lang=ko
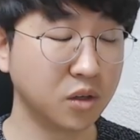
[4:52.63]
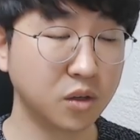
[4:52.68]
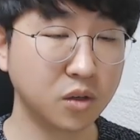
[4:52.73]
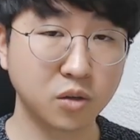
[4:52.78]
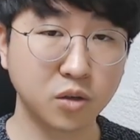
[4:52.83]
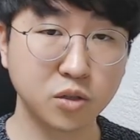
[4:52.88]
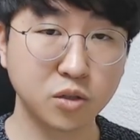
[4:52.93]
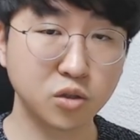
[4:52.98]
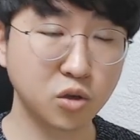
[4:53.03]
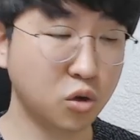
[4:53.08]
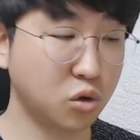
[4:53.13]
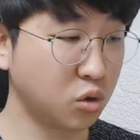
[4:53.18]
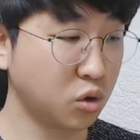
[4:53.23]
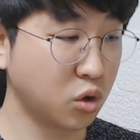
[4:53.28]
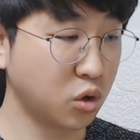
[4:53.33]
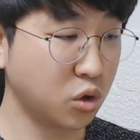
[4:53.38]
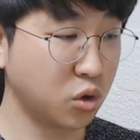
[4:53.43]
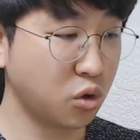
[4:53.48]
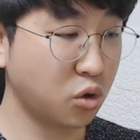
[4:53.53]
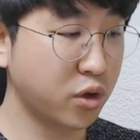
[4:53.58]
그래서
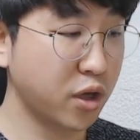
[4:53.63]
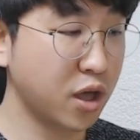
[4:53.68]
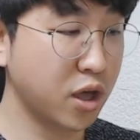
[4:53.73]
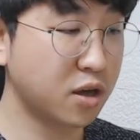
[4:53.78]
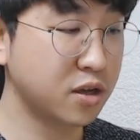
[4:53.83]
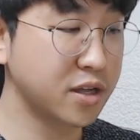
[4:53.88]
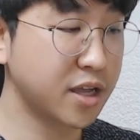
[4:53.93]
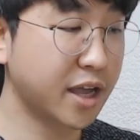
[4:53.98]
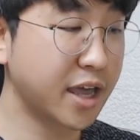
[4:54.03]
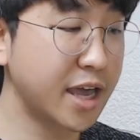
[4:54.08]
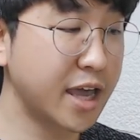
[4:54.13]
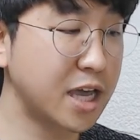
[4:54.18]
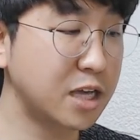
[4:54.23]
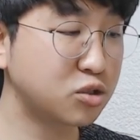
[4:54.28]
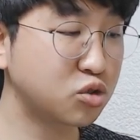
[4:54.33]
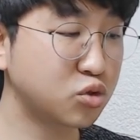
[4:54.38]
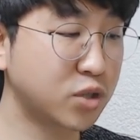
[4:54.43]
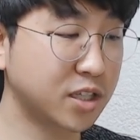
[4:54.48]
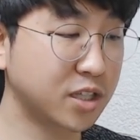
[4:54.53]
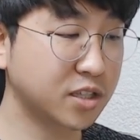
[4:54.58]
여기에 그냥
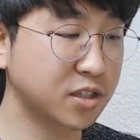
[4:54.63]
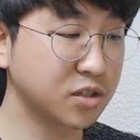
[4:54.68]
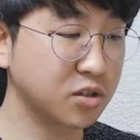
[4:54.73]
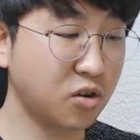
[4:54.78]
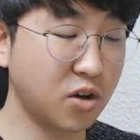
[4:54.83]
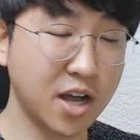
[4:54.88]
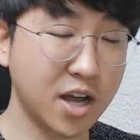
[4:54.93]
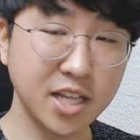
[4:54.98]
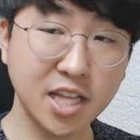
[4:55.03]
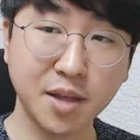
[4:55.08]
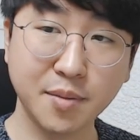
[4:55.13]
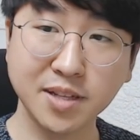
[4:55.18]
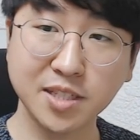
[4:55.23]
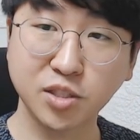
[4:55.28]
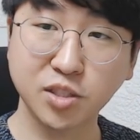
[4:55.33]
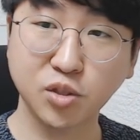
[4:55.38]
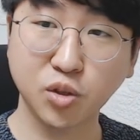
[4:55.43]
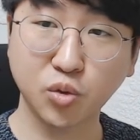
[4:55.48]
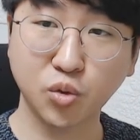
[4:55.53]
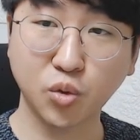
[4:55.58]
해수 같은 거 하나만
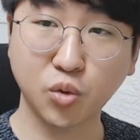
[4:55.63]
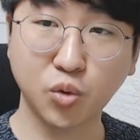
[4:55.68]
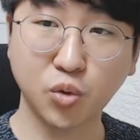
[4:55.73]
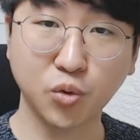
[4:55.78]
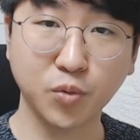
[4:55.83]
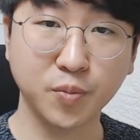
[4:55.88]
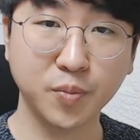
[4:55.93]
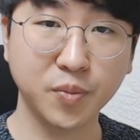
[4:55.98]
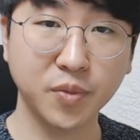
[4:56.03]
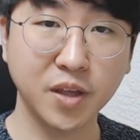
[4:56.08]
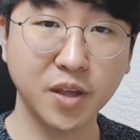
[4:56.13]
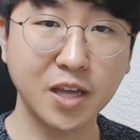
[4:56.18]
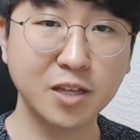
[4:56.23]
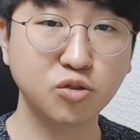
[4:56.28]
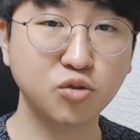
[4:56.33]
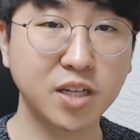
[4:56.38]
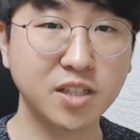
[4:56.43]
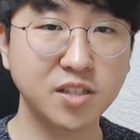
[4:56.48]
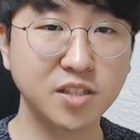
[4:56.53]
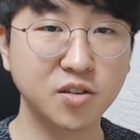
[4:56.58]
있어도 해수
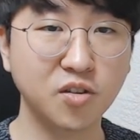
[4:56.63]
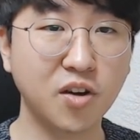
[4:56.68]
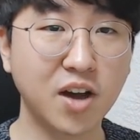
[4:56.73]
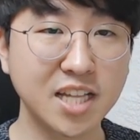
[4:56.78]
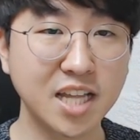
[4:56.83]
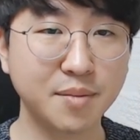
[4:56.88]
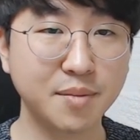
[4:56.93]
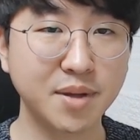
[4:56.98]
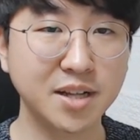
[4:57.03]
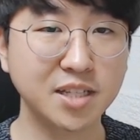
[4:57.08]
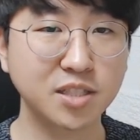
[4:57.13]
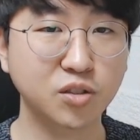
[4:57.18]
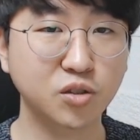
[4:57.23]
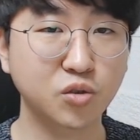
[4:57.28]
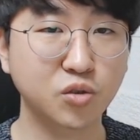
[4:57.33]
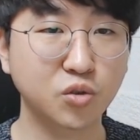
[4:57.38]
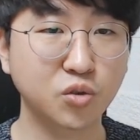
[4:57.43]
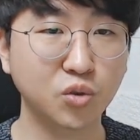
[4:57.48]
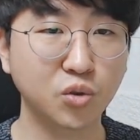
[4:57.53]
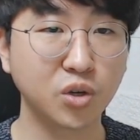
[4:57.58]
같은 거 하나만
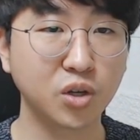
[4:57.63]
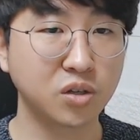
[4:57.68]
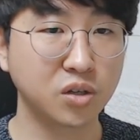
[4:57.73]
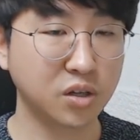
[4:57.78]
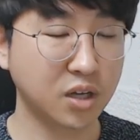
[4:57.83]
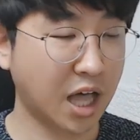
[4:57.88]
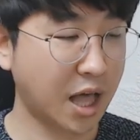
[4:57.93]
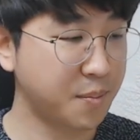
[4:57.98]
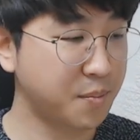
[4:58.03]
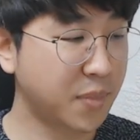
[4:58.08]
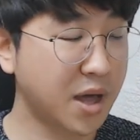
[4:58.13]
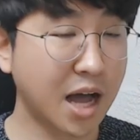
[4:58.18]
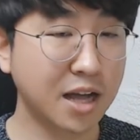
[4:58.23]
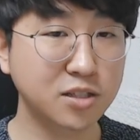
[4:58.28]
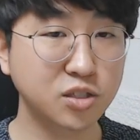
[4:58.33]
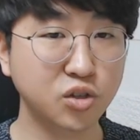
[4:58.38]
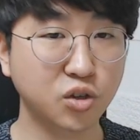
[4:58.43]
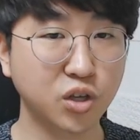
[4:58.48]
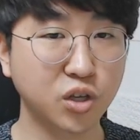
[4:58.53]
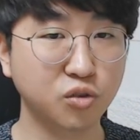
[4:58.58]
있어도
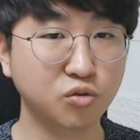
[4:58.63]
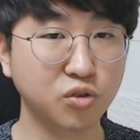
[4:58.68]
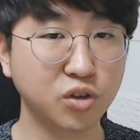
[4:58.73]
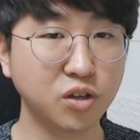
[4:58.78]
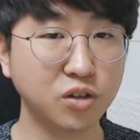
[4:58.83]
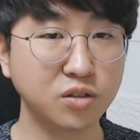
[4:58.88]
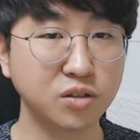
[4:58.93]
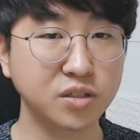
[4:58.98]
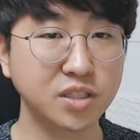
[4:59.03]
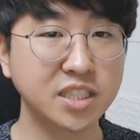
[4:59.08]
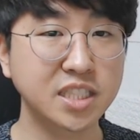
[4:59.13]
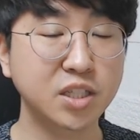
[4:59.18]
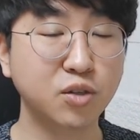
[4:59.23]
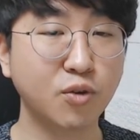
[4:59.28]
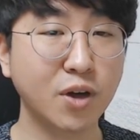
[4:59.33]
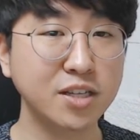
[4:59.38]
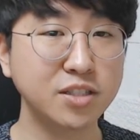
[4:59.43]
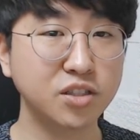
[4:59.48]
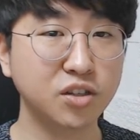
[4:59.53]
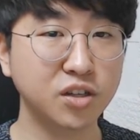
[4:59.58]
감각적이고요.
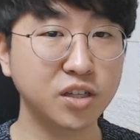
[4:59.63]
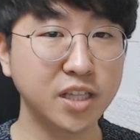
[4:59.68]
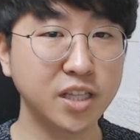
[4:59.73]
직관적인